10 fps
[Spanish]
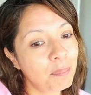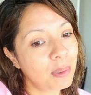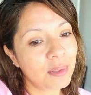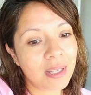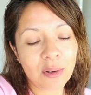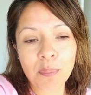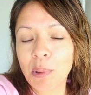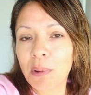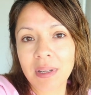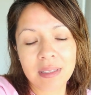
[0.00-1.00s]
Pero ya no
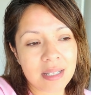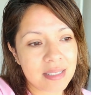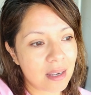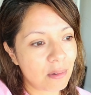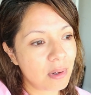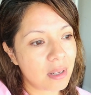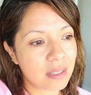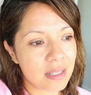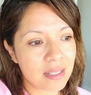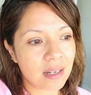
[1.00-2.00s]
puedo retrasarlo y
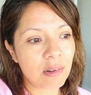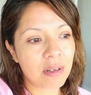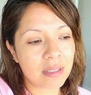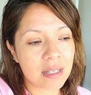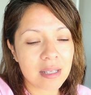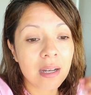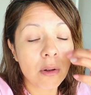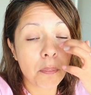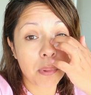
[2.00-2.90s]
retrasarlo y retrasarlo.